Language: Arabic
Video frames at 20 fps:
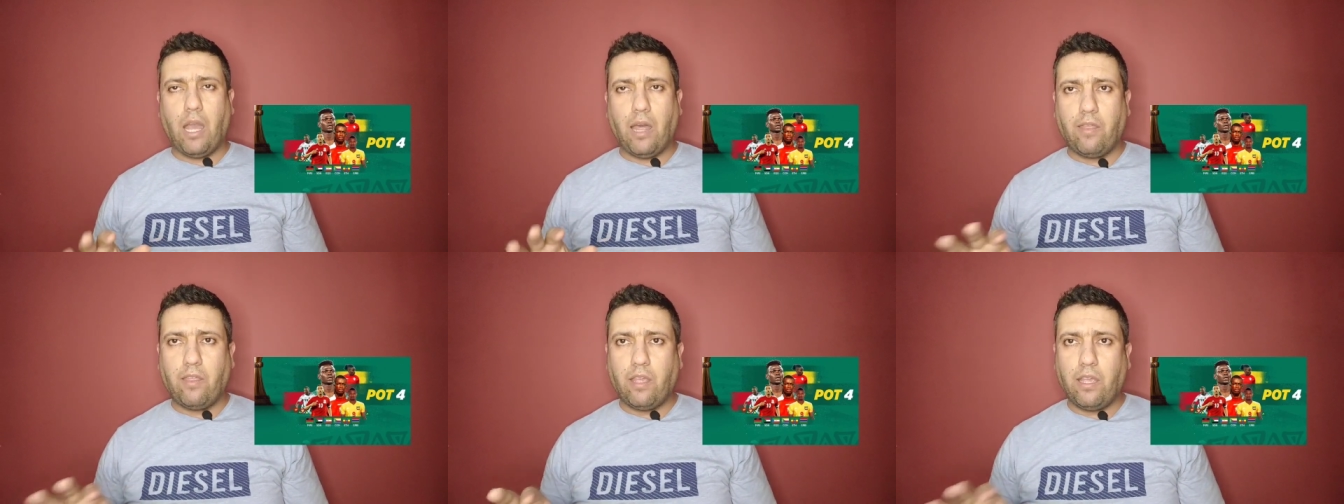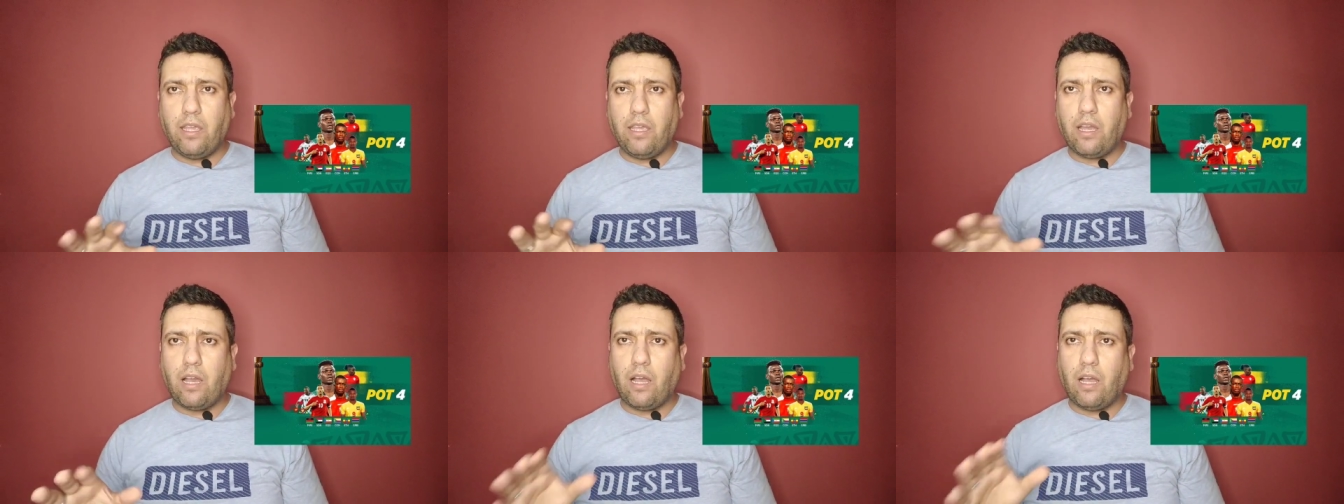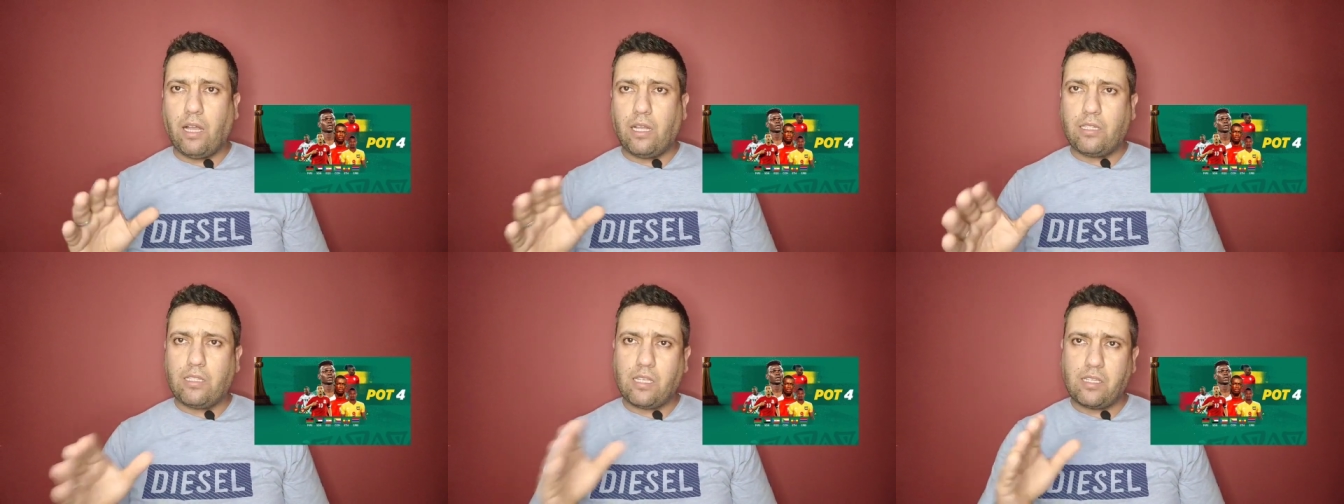هذه هي
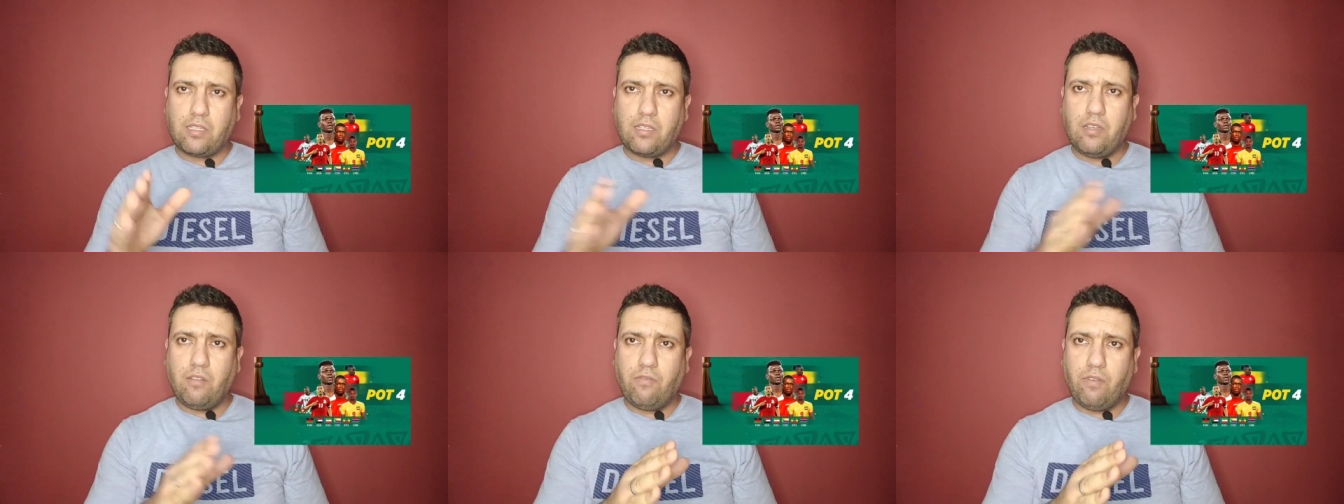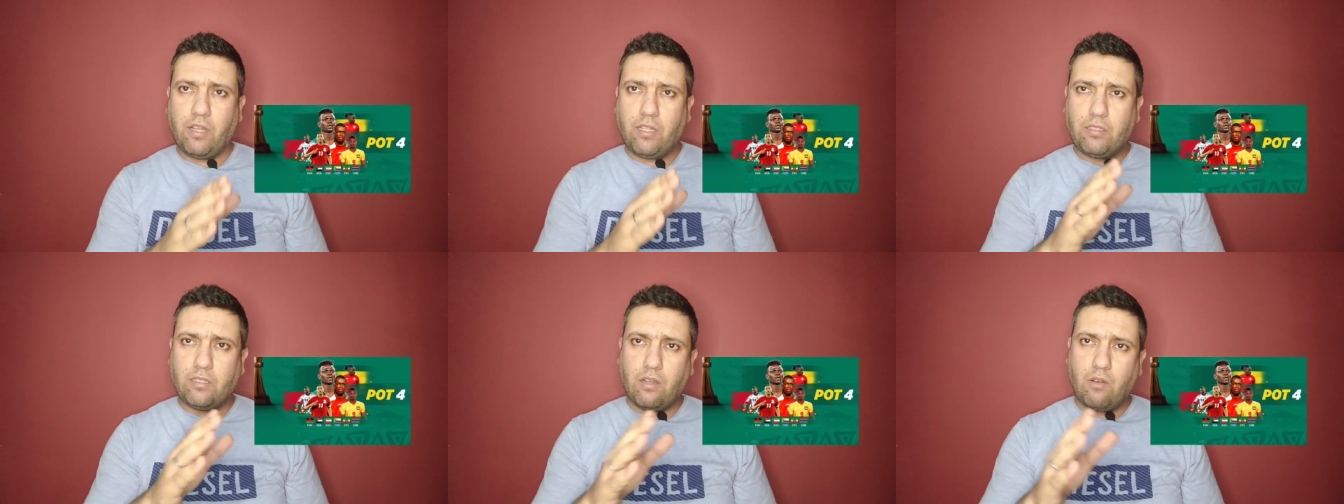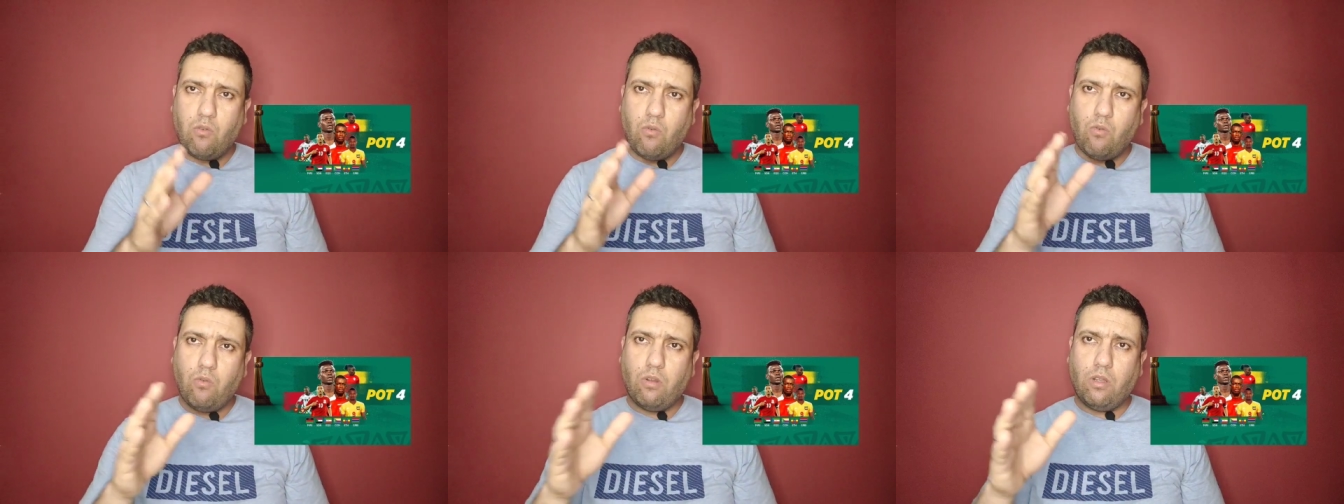التصنيفات
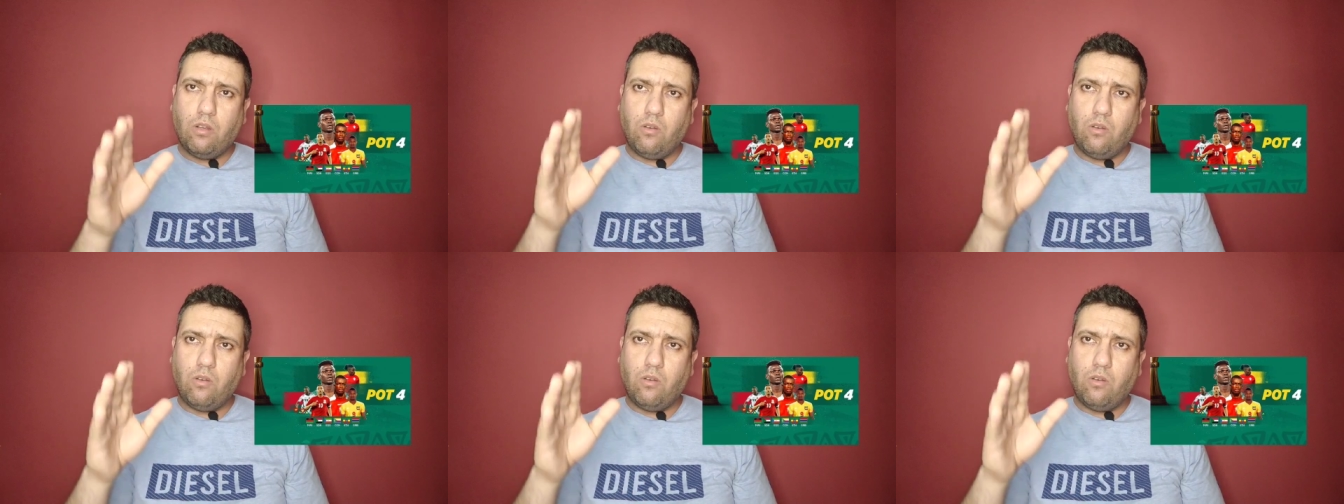او